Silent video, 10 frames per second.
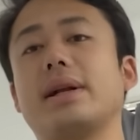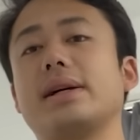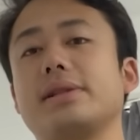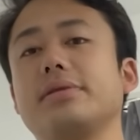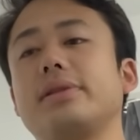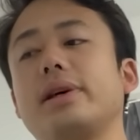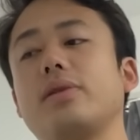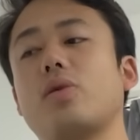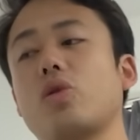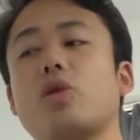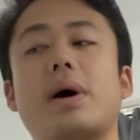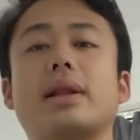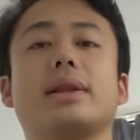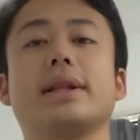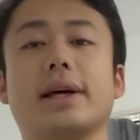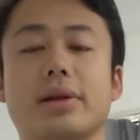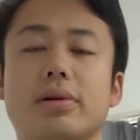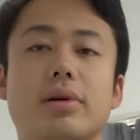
たいな感じで売ってることもあったんだけど、